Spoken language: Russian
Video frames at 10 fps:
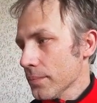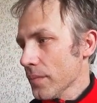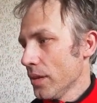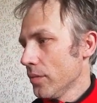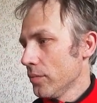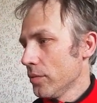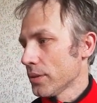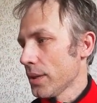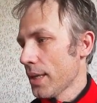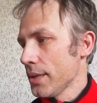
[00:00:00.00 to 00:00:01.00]

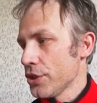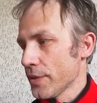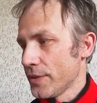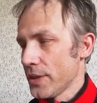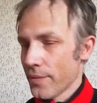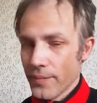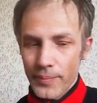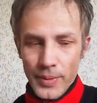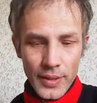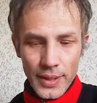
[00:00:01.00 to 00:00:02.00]
Вот, и они сейчас все в
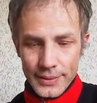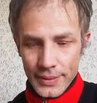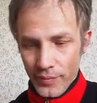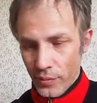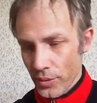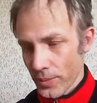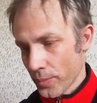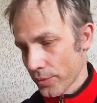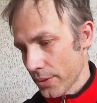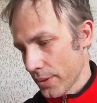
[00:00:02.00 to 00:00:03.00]
прекрасной форме
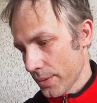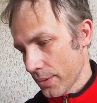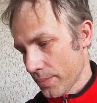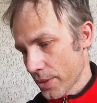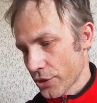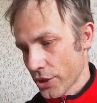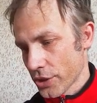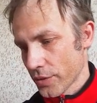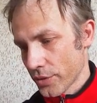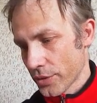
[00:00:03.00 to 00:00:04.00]
после
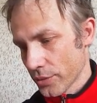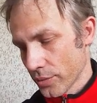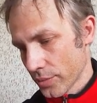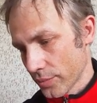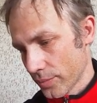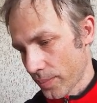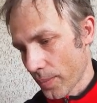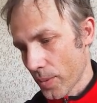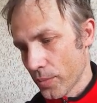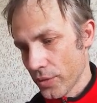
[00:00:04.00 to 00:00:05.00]
прошедшего сезона.
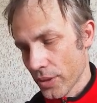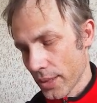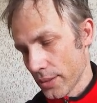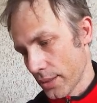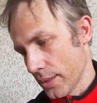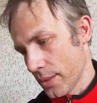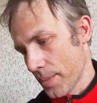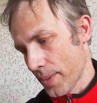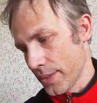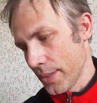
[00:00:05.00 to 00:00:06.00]
По-моему, у них одна
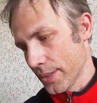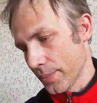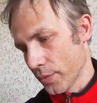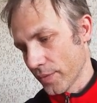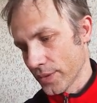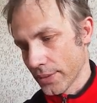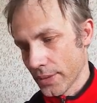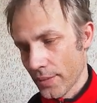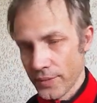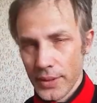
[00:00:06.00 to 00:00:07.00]
потеря там только в
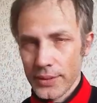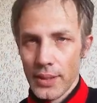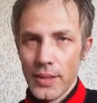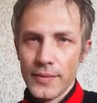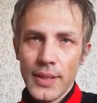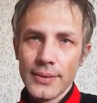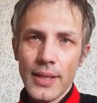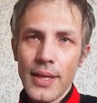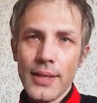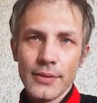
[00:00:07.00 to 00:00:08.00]
составе, все остальные, вся
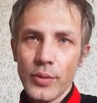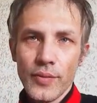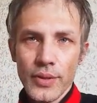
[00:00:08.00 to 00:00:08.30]
остальная основа